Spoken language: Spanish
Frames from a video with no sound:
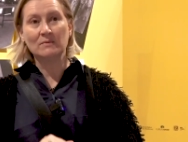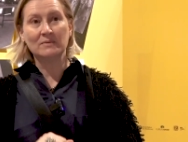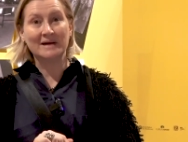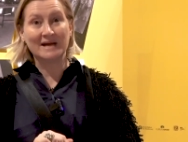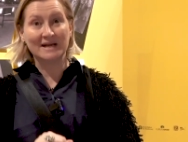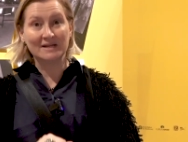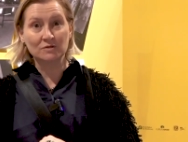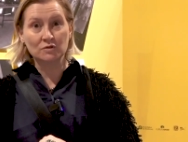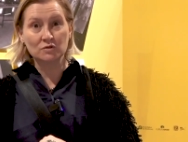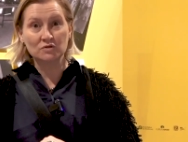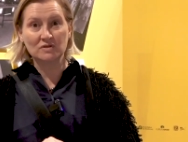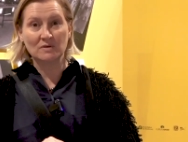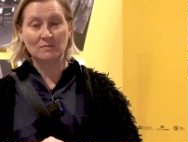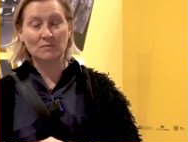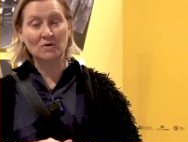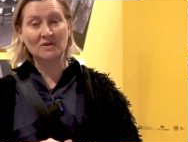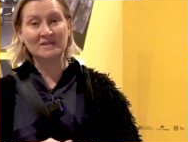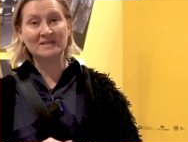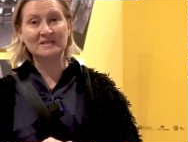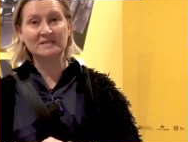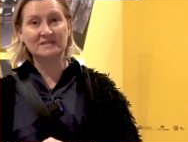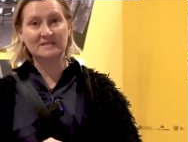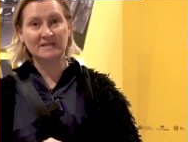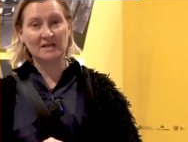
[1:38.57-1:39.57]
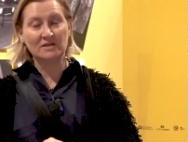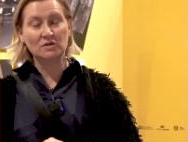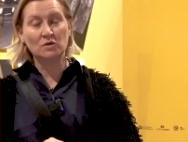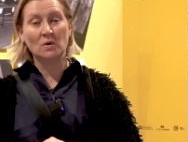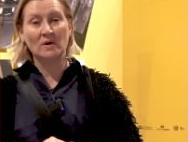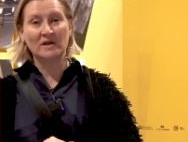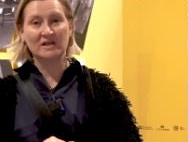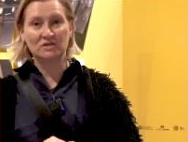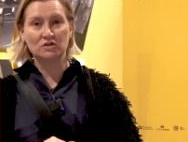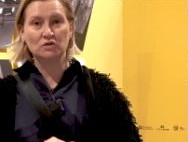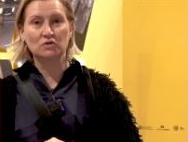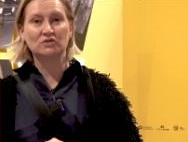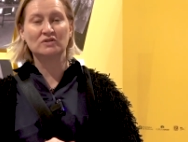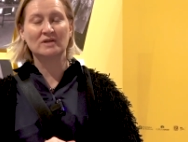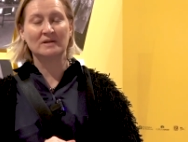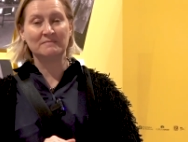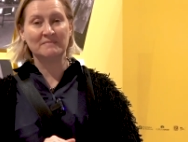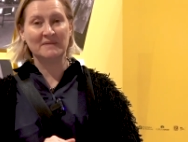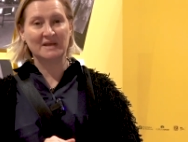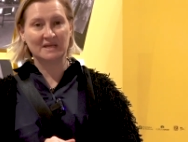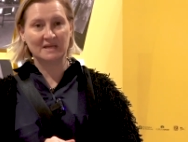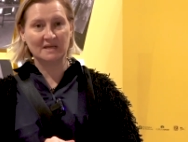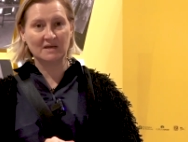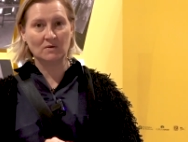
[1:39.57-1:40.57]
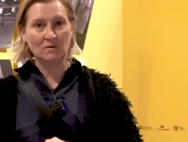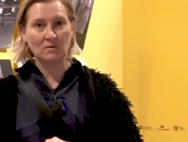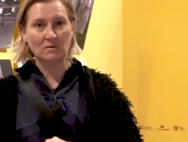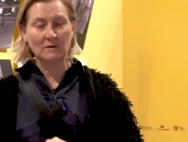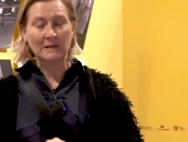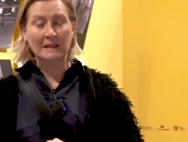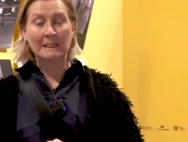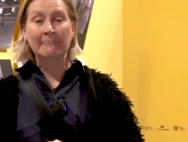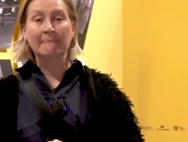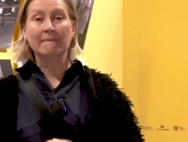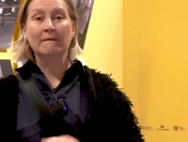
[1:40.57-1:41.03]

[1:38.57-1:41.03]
objetos de buen diseño hechos en México,